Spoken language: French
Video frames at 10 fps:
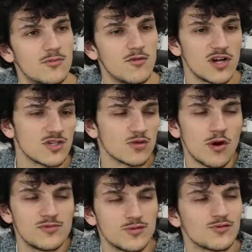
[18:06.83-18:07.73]
voilà, c'est
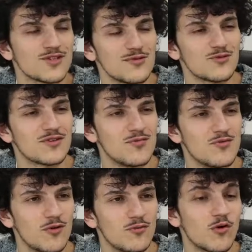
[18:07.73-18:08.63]
trois petits conseils en tout cas
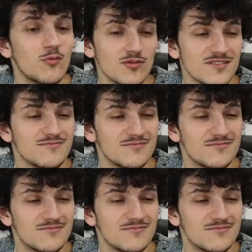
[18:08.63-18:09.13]
pour pour commencer.